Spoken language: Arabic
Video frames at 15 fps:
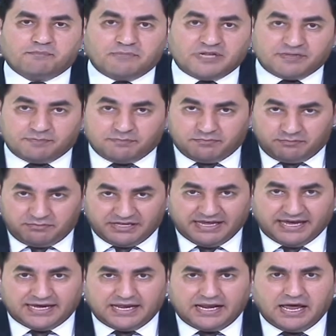من
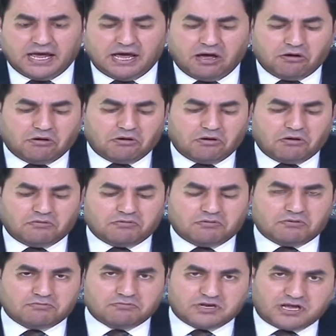بداخلها
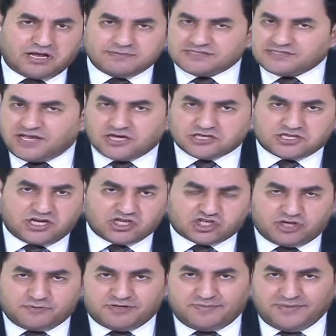من
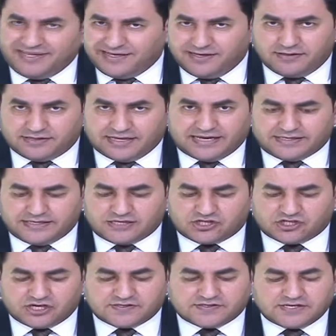15 ل 20% تقدير
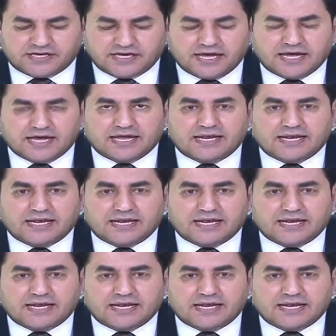الشخصي